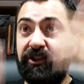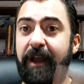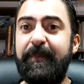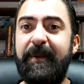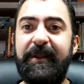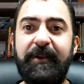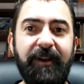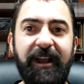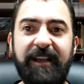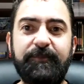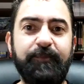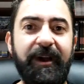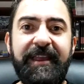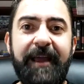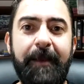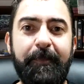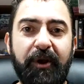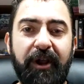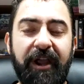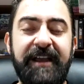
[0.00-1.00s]
si la película es
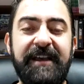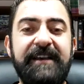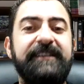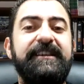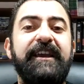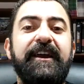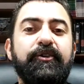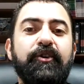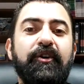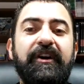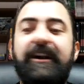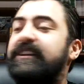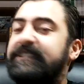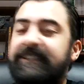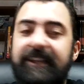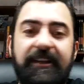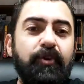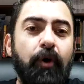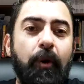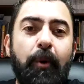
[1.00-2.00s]
buena, porque siento que
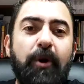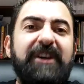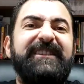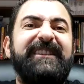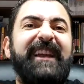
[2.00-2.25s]
siento como que